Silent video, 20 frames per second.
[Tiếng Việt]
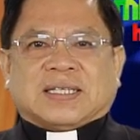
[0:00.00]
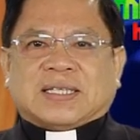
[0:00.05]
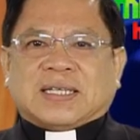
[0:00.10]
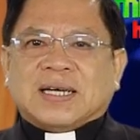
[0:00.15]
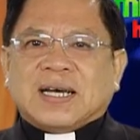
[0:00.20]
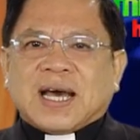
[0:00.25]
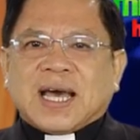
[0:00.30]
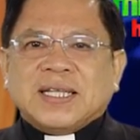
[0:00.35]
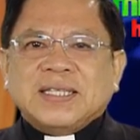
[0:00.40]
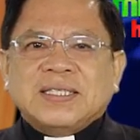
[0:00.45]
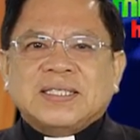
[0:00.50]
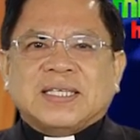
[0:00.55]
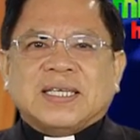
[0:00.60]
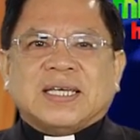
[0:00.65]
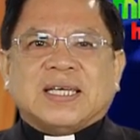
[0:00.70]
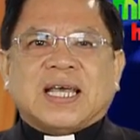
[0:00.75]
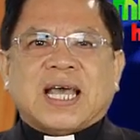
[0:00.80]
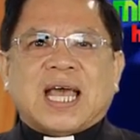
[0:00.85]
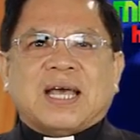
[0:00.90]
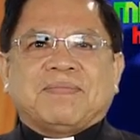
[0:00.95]
thưa anh
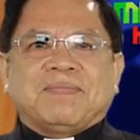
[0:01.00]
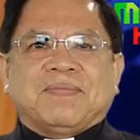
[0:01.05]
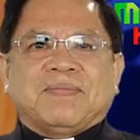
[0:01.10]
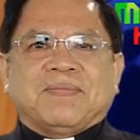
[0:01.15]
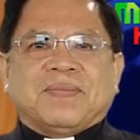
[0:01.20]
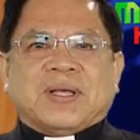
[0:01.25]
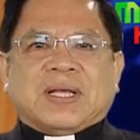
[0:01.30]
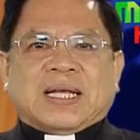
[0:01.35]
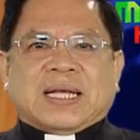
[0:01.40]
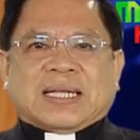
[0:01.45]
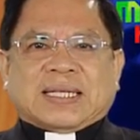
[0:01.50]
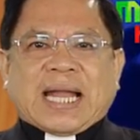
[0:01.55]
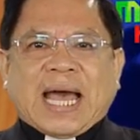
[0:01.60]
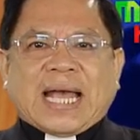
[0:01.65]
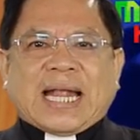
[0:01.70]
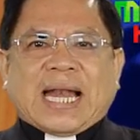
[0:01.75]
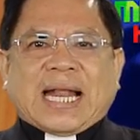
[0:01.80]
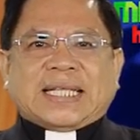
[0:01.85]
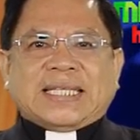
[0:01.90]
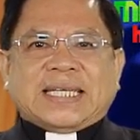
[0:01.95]
chị em
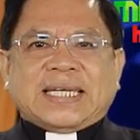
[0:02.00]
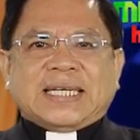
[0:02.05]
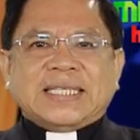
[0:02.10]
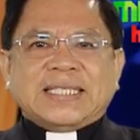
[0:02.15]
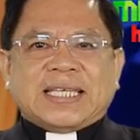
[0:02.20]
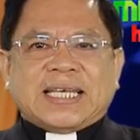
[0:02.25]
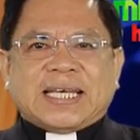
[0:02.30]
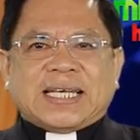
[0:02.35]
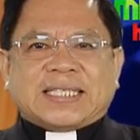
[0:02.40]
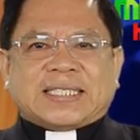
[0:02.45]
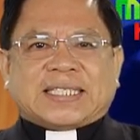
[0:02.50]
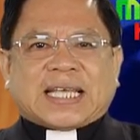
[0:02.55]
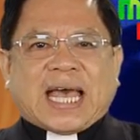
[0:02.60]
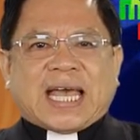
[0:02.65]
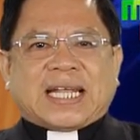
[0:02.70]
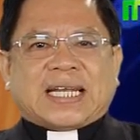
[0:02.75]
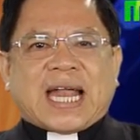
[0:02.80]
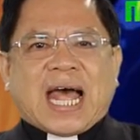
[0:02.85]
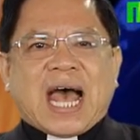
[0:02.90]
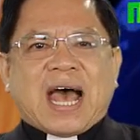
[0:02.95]
đây là những gì
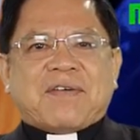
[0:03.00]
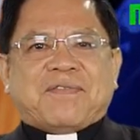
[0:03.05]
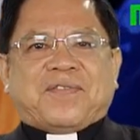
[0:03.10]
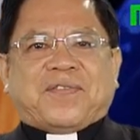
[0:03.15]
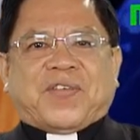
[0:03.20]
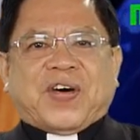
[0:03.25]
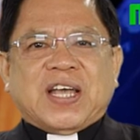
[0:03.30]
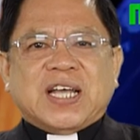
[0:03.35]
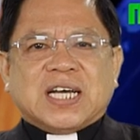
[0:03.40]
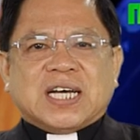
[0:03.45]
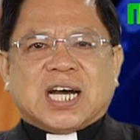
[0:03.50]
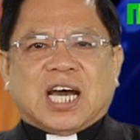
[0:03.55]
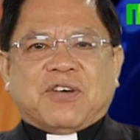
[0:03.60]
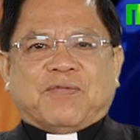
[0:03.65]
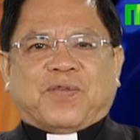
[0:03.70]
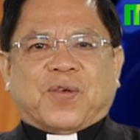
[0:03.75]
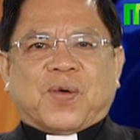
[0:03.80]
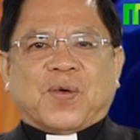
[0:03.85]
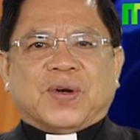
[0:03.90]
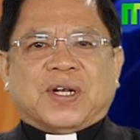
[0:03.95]
xảy ra với
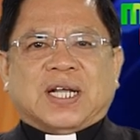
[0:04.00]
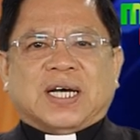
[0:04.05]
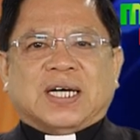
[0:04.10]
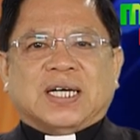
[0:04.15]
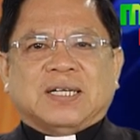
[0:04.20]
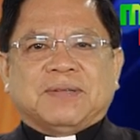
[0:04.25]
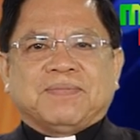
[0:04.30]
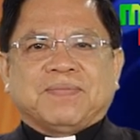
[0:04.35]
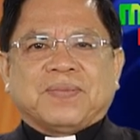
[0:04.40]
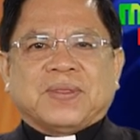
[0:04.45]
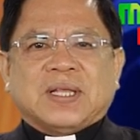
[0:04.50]
người phụ nữ